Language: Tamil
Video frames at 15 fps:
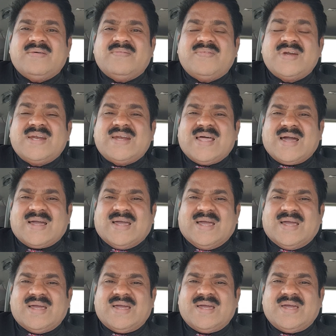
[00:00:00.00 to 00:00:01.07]
விட்டுட்டாங்க
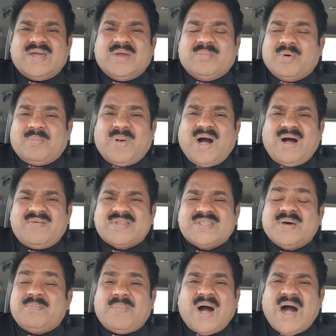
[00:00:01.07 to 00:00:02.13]
இப்போ
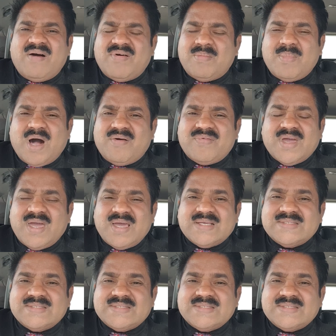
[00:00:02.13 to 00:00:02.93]
பாவத்தை பாவமாகவே